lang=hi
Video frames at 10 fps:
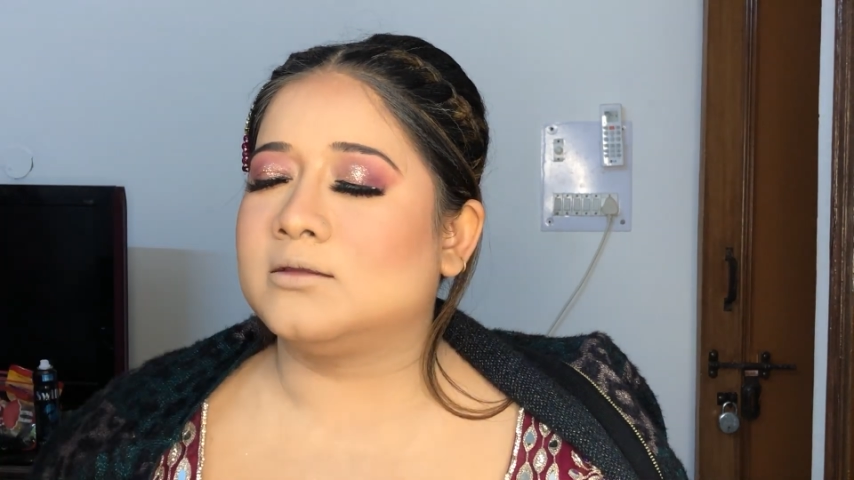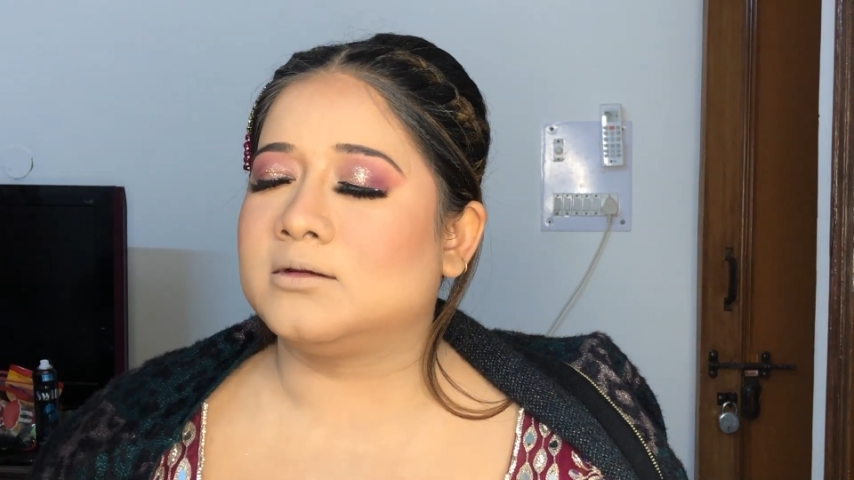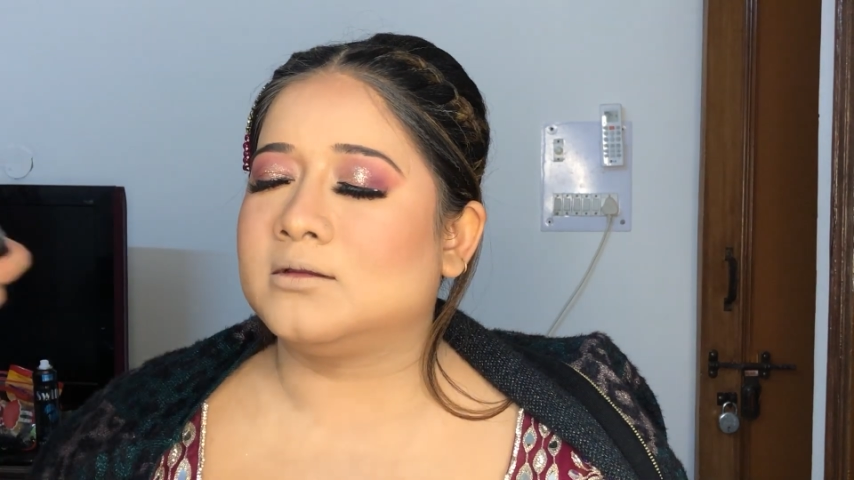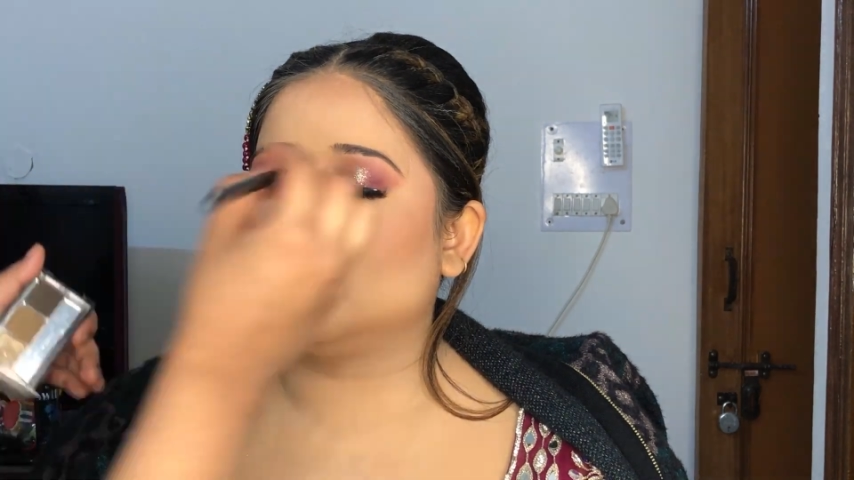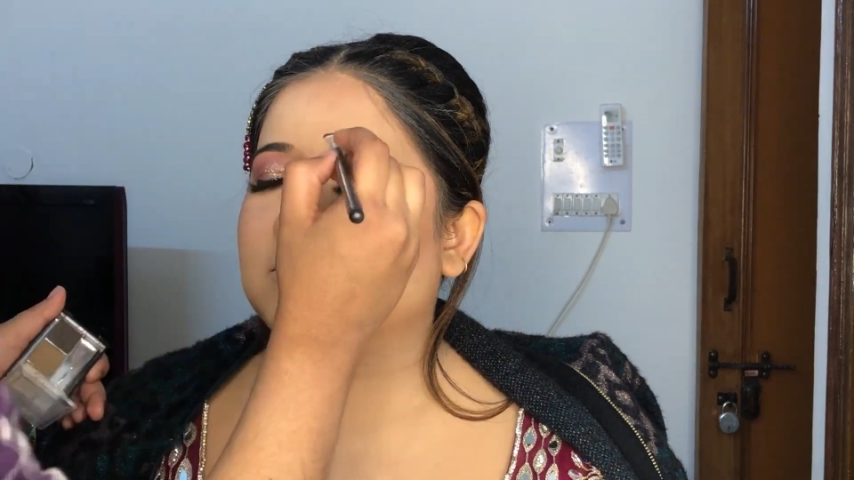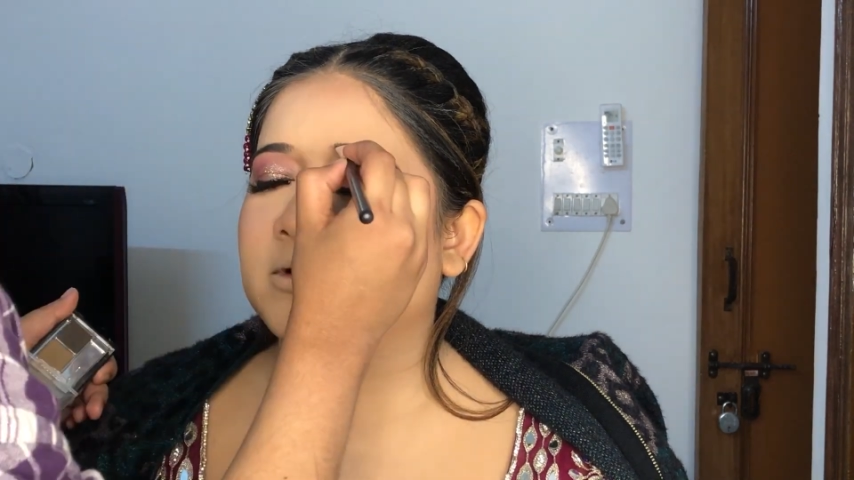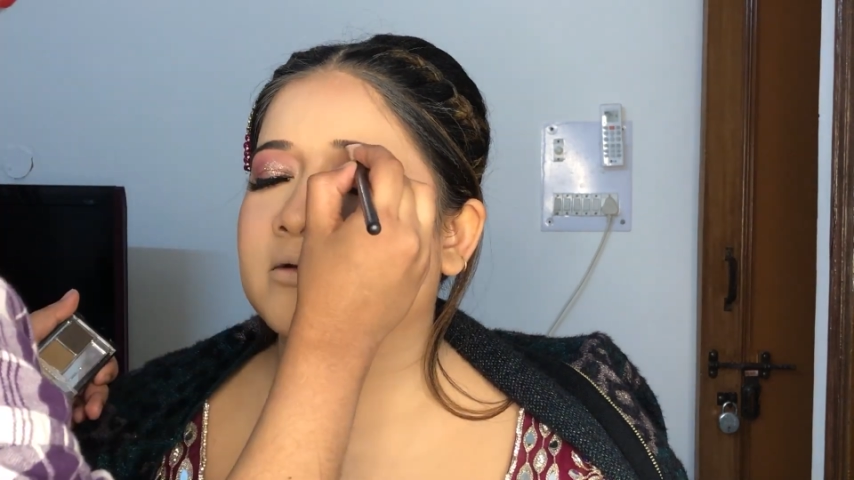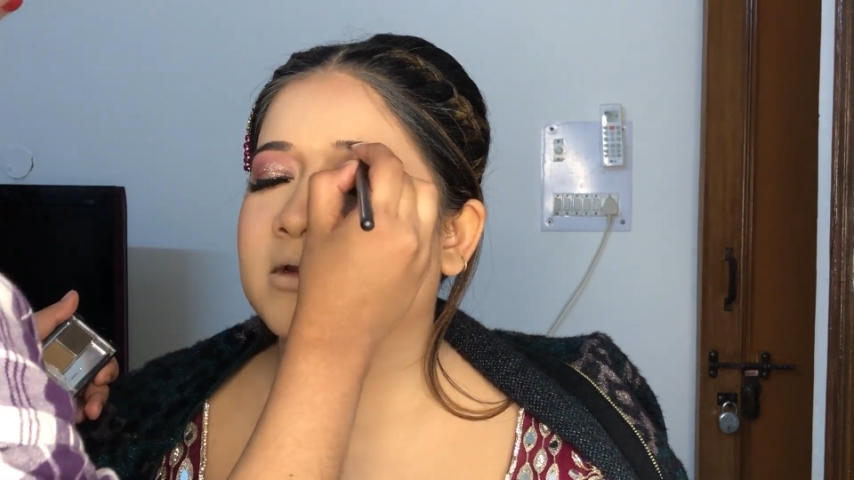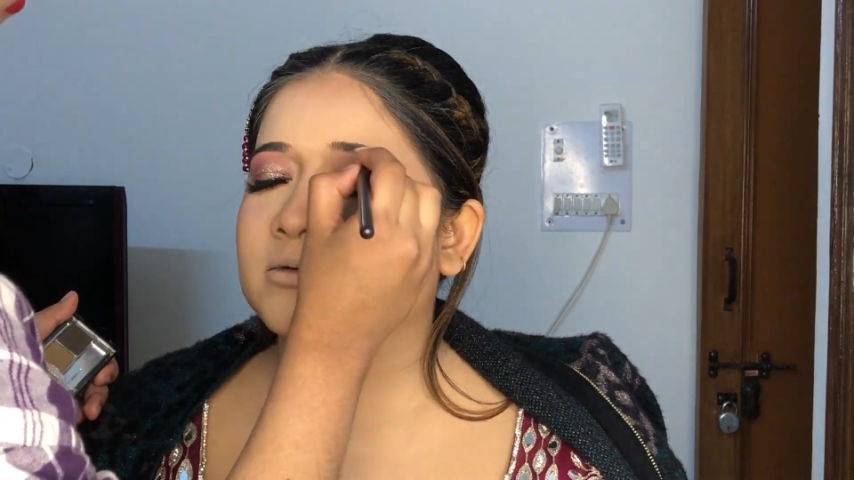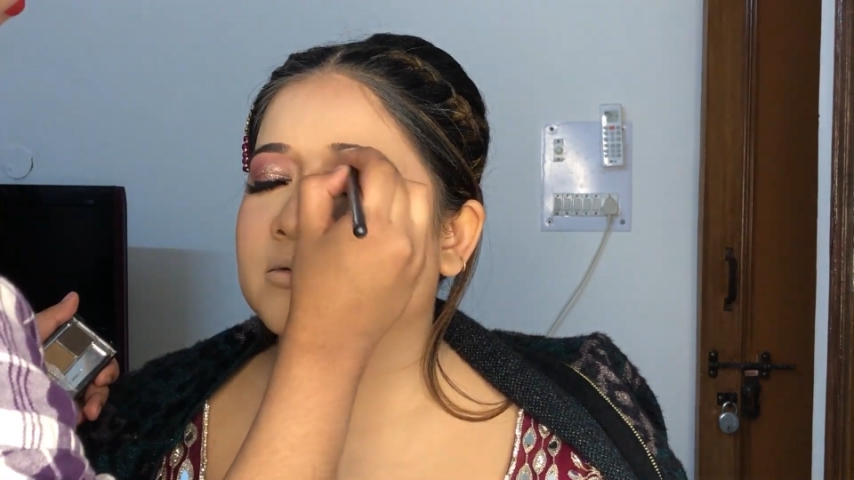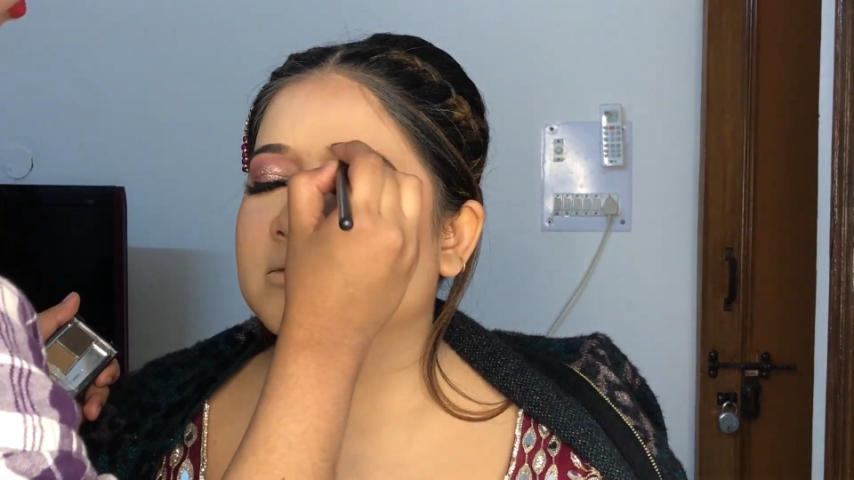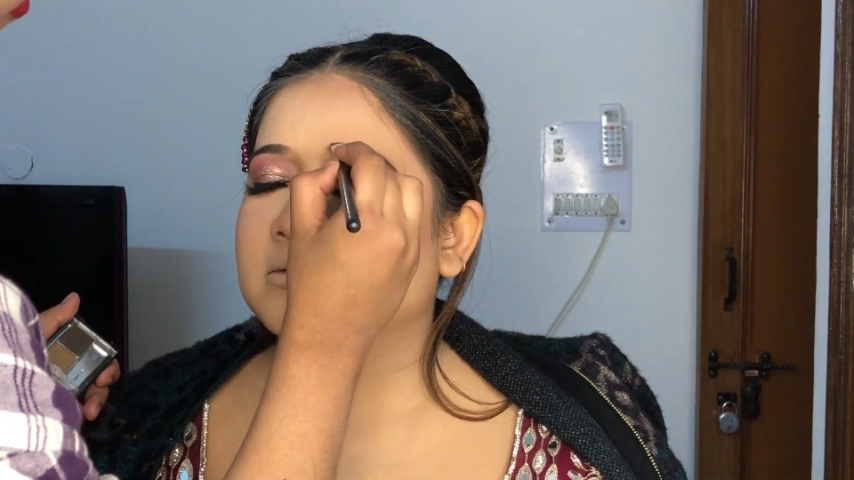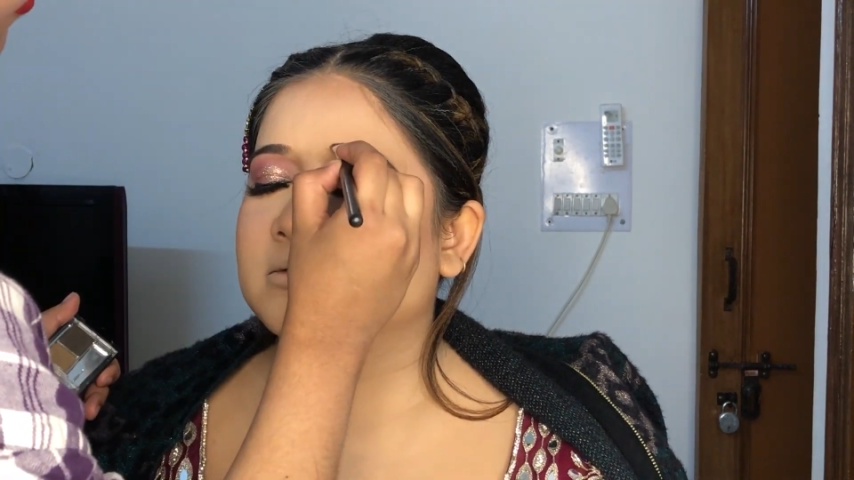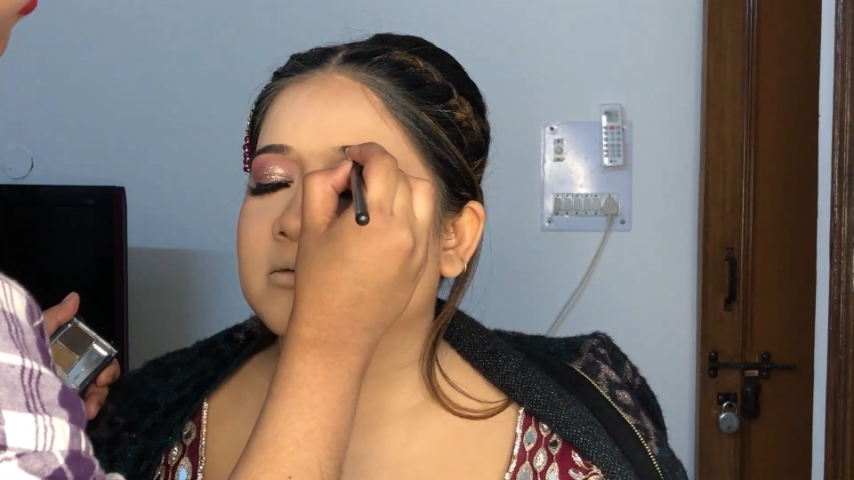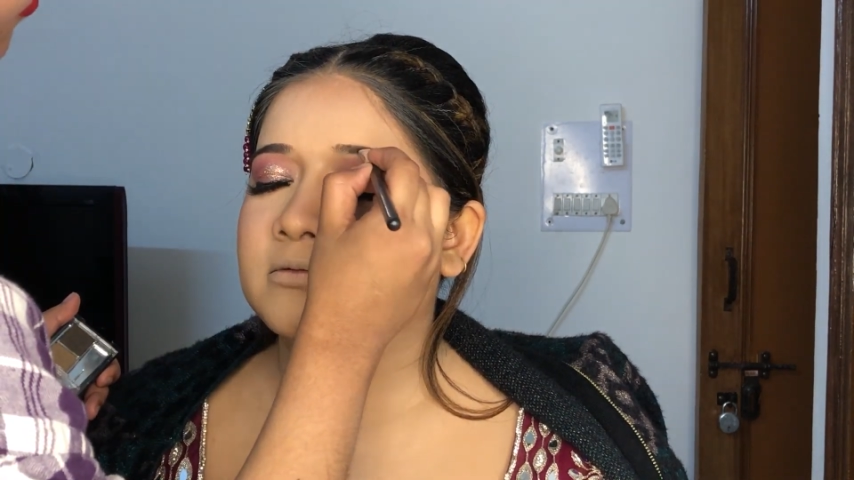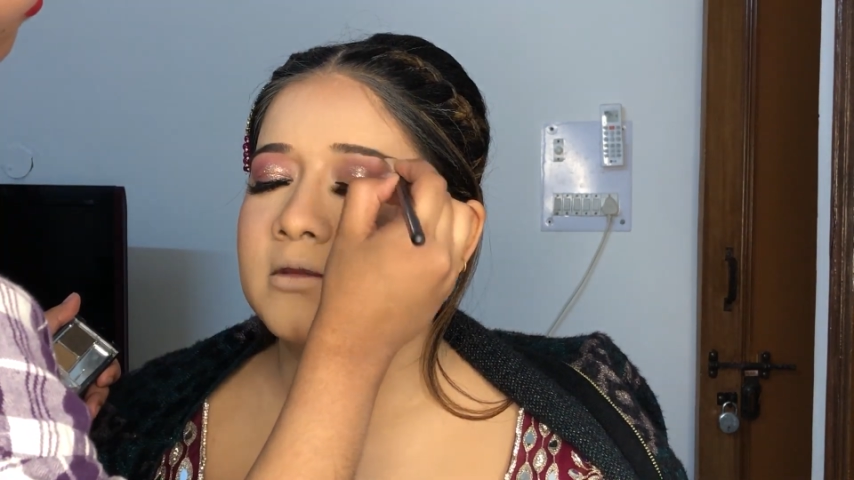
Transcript: कोशिश कीजिए करें कि